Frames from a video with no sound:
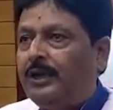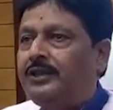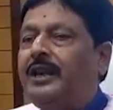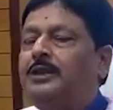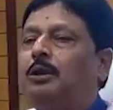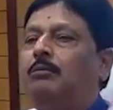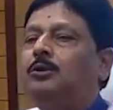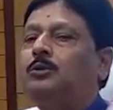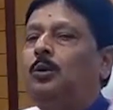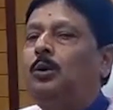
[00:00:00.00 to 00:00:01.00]
সেই
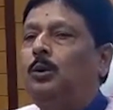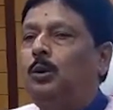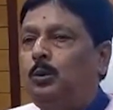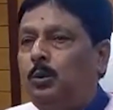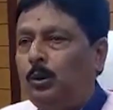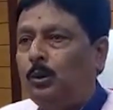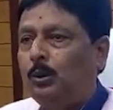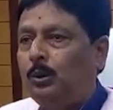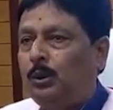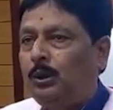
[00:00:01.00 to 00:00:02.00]
সমস্ত লোকগুলো
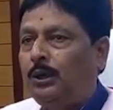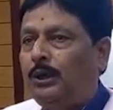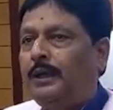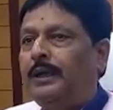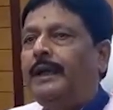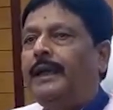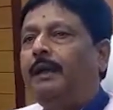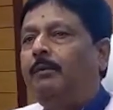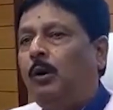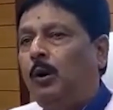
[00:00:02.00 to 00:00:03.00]

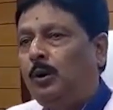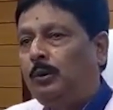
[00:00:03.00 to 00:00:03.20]
এবং